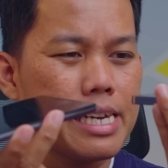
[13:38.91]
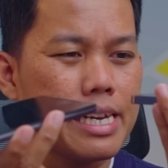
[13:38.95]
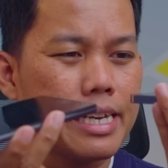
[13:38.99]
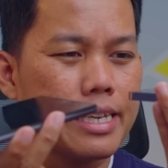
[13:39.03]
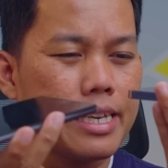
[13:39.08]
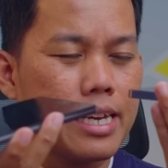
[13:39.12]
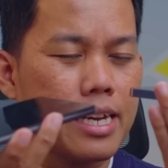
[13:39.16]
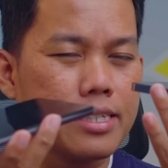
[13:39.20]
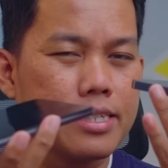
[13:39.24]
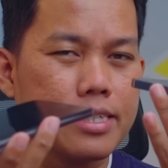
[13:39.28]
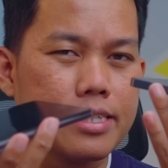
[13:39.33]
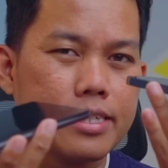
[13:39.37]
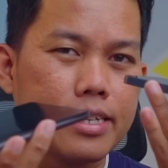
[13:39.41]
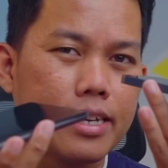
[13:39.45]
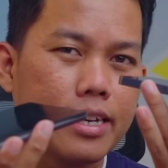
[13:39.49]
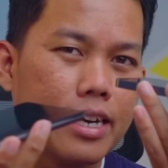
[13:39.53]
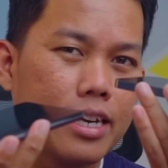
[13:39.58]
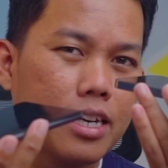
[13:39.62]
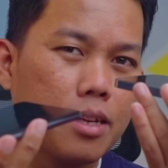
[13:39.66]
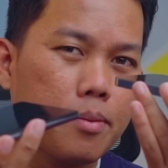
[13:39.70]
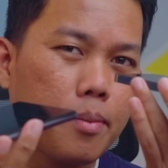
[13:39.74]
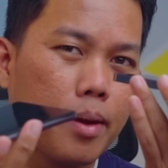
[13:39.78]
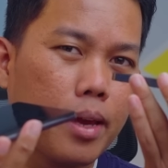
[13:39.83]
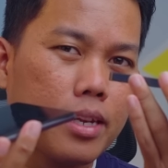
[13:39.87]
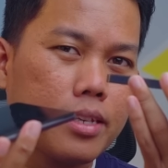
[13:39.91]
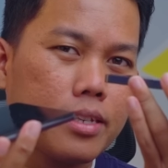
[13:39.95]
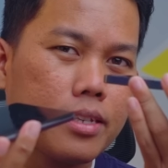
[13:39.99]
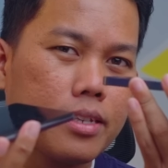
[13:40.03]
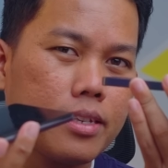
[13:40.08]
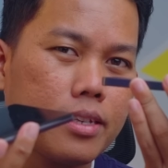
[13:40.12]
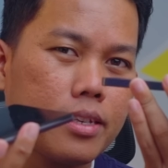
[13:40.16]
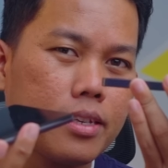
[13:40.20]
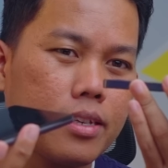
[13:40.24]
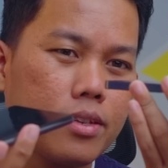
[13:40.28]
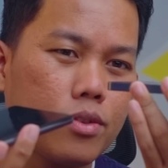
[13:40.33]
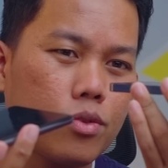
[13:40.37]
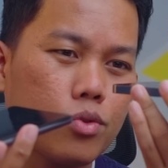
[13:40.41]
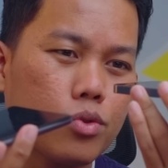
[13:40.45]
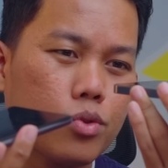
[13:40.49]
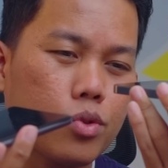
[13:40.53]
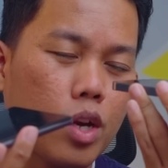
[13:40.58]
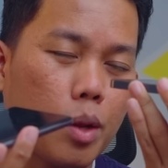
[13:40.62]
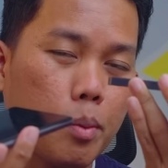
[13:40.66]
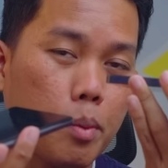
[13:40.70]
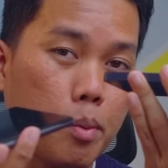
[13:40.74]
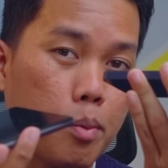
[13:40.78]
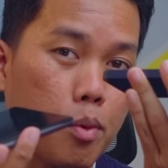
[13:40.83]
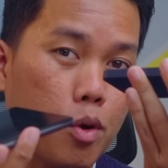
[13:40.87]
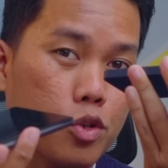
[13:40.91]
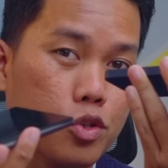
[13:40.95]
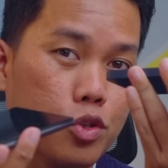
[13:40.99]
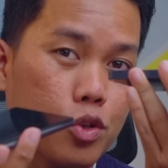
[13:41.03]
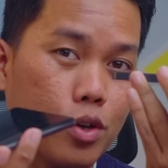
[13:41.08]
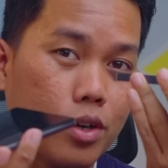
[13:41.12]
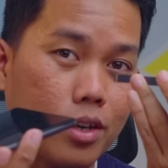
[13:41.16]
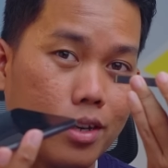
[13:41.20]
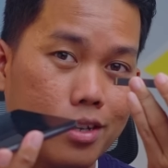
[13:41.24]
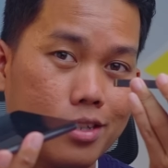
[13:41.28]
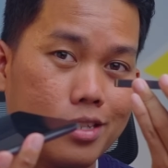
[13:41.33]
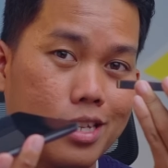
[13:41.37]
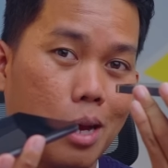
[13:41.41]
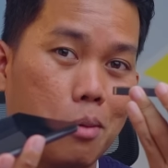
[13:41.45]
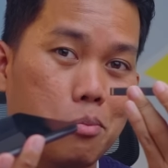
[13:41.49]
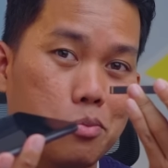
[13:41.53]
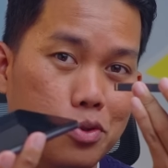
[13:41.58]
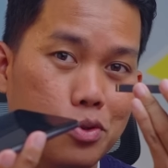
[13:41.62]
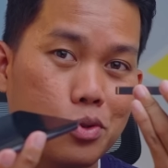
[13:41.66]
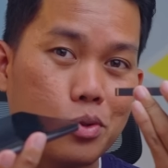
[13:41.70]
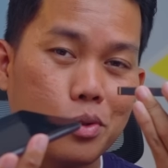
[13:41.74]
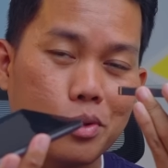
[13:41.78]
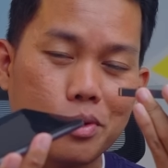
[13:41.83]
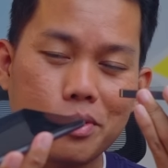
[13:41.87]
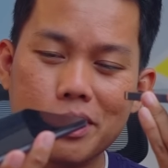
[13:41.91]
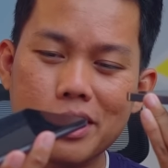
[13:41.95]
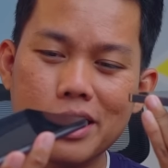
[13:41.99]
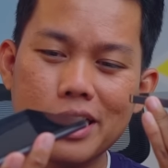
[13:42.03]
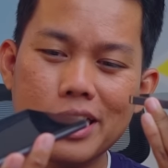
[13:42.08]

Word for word: yang secara dimensi justru lebih bongsor di Samsung.